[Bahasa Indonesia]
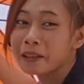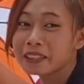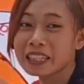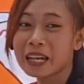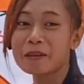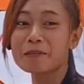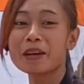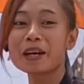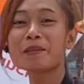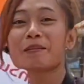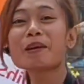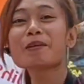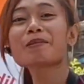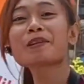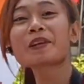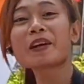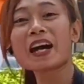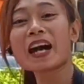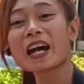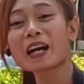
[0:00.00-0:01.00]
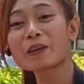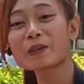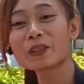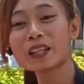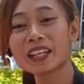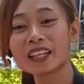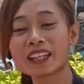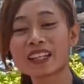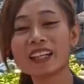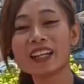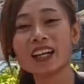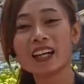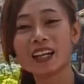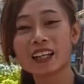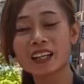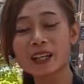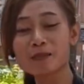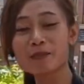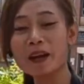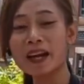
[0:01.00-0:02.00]
tang hmm, ayun.
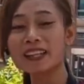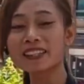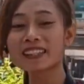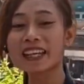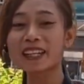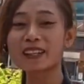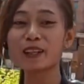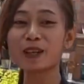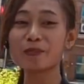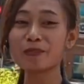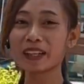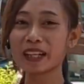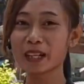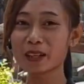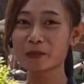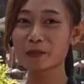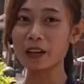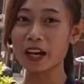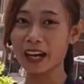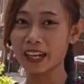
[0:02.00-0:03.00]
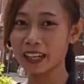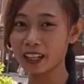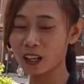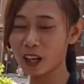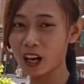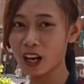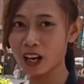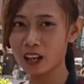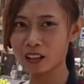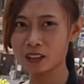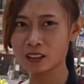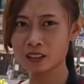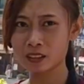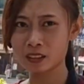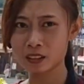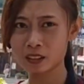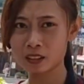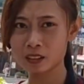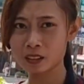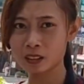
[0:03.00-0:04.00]
neng pasar ya mendeng baik kok. Nok
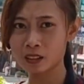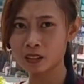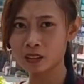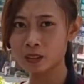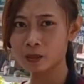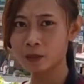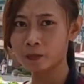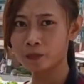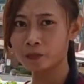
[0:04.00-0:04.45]
endi?